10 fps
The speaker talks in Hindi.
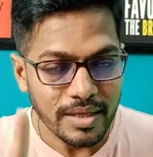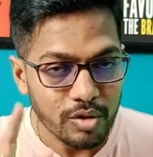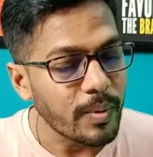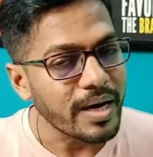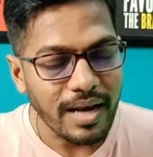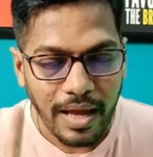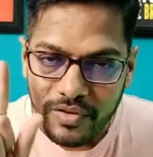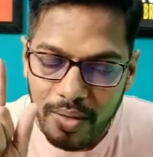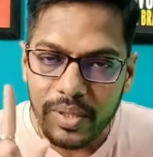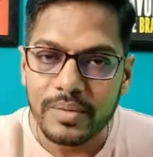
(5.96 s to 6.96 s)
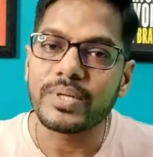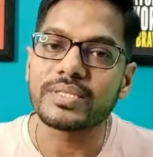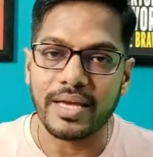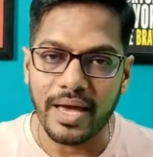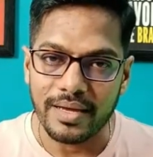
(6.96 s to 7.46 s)
कि तुम्हारी लाइफ का
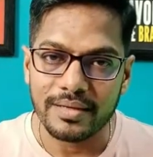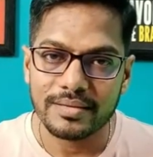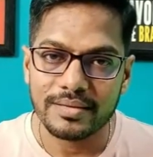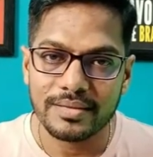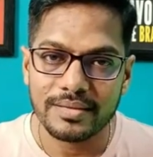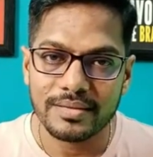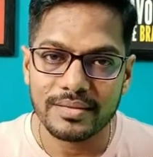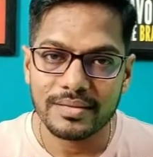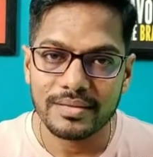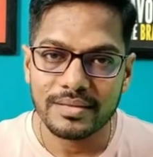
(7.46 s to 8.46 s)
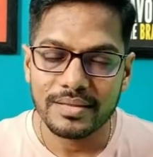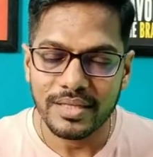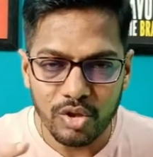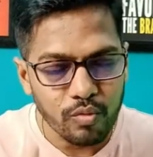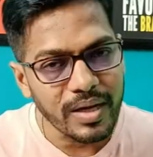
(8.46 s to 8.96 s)
पर्पस क्या है
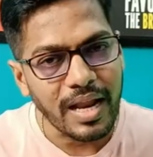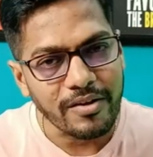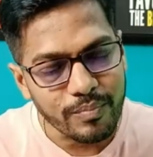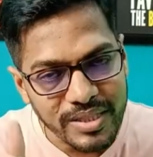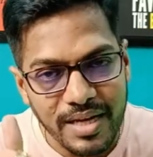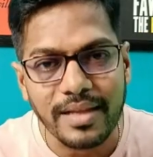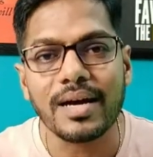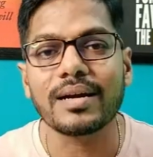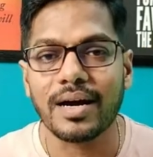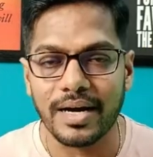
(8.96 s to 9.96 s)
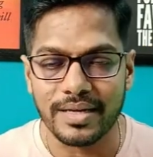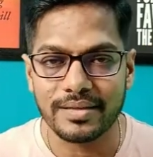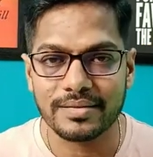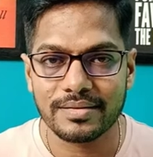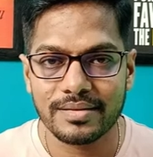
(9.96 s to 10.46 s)
कि तुम्हें लाइफ में जाना कहा
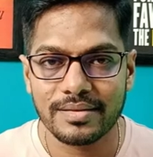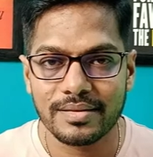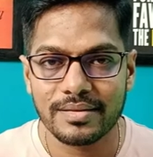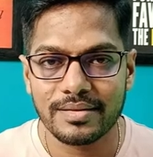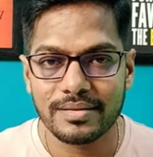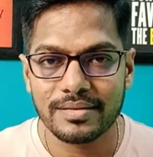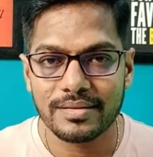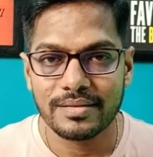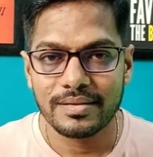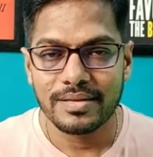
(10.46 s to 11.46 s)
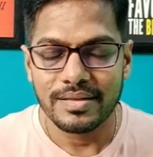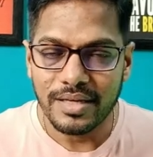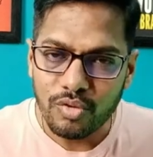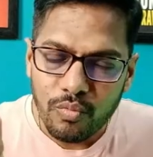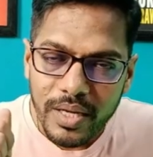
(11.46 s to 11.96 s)
है
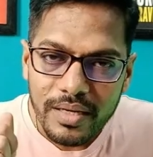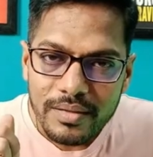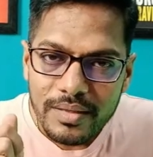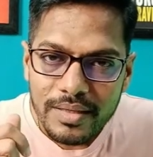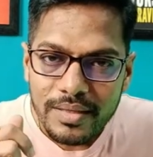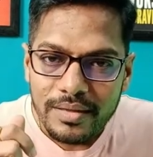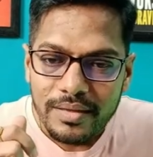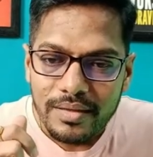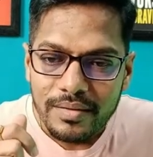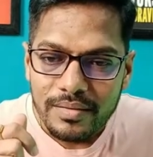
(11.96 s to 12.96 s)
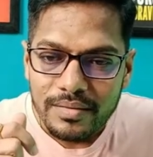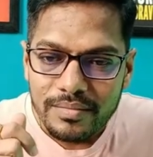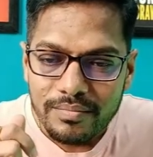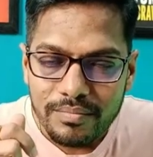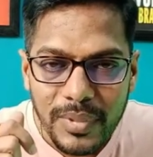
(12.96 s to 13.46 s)
कि तुम्हें
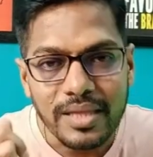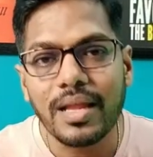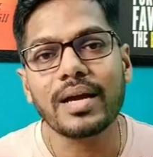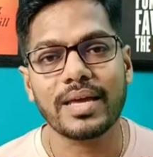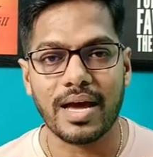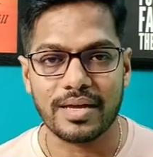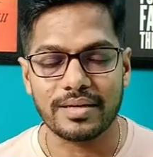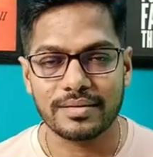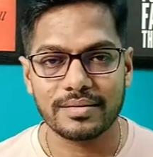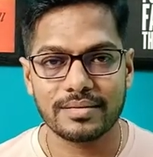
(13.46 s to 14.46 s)
बनना क्या है